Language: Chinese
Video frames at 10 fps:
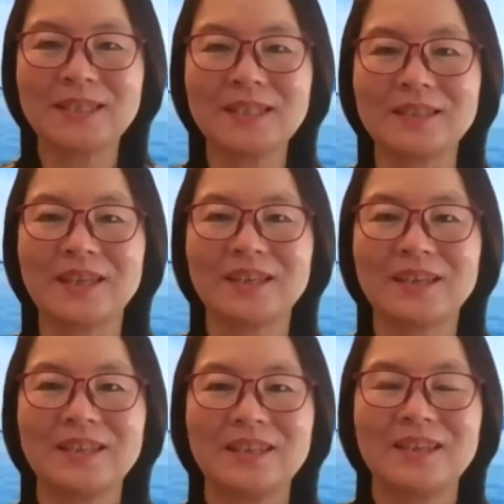性的，
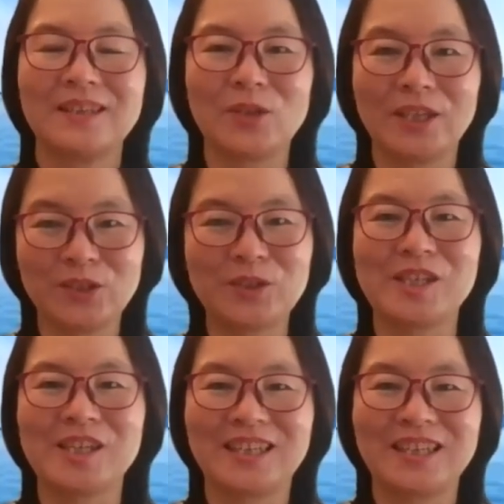所以就
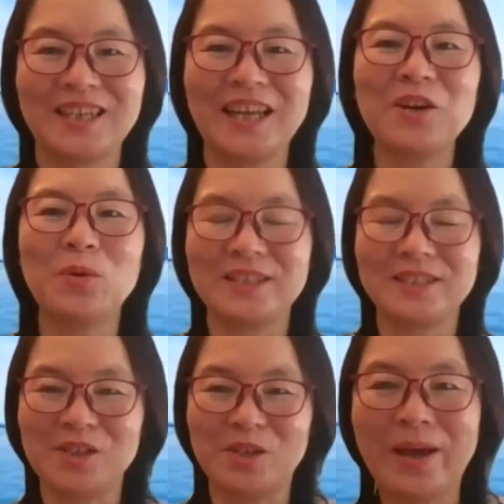是英文
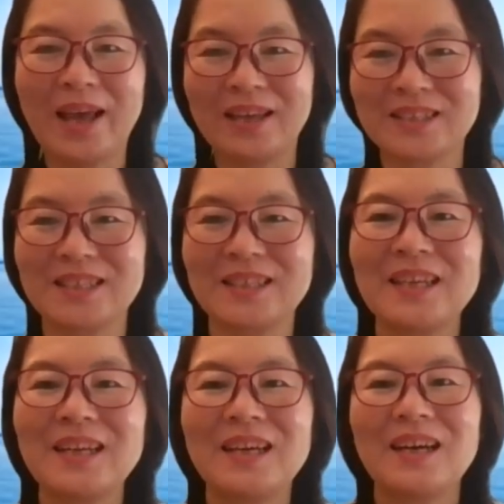就是 best
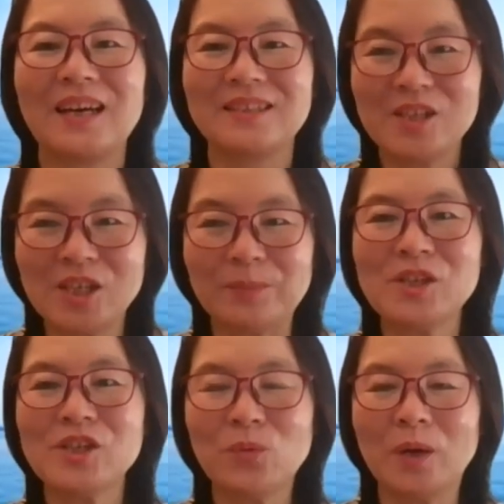啊。那什么
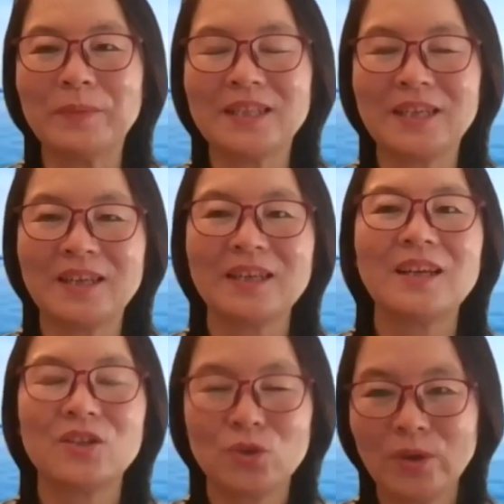是我们的
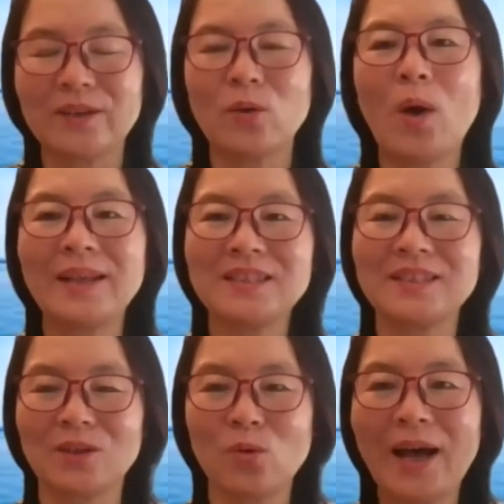最欢
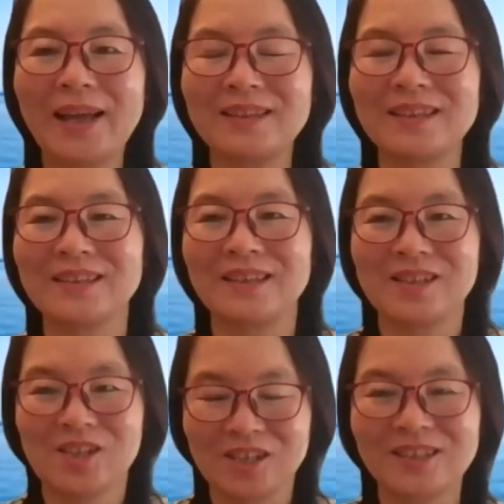喜快乐的
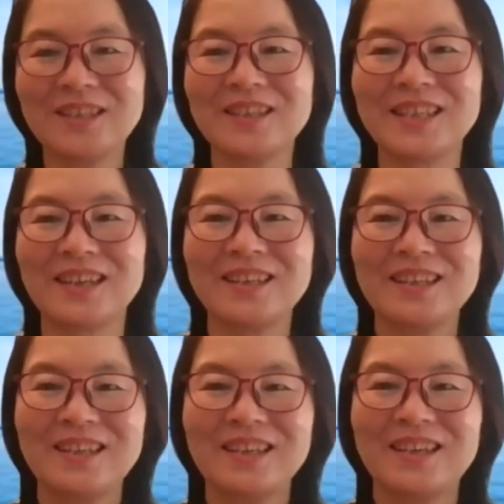时刻呢？
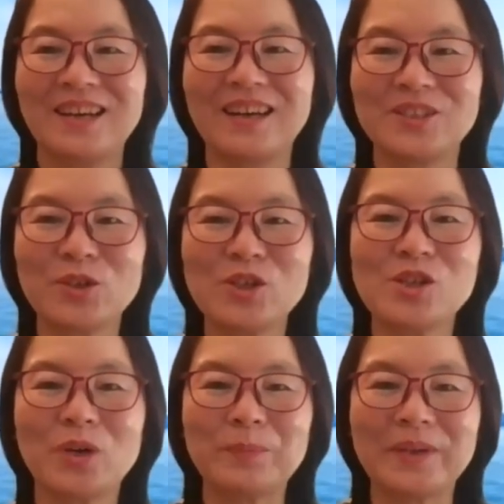啊，就
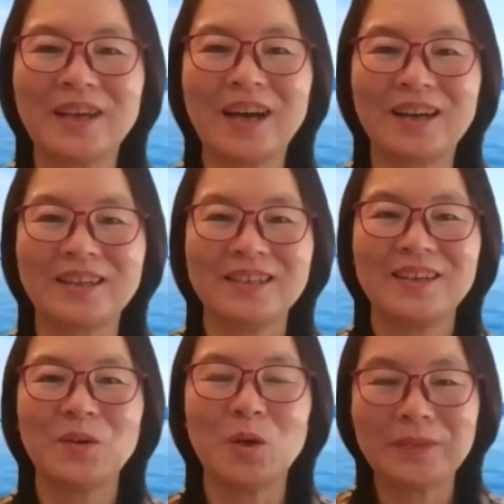是我们哈，
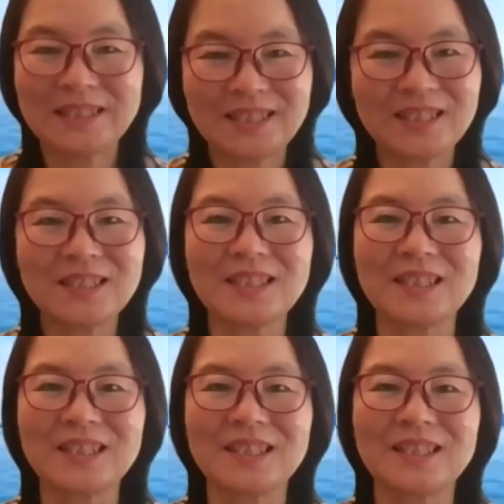我们的心
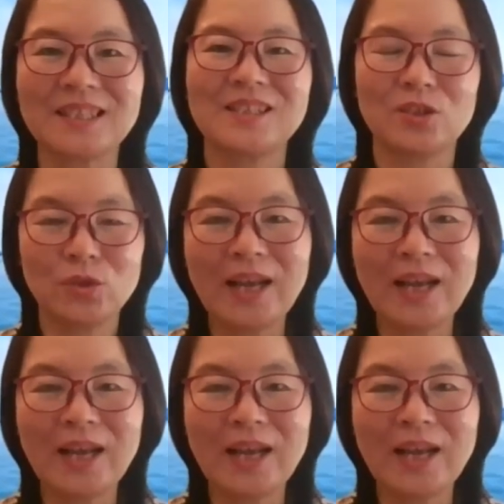情是最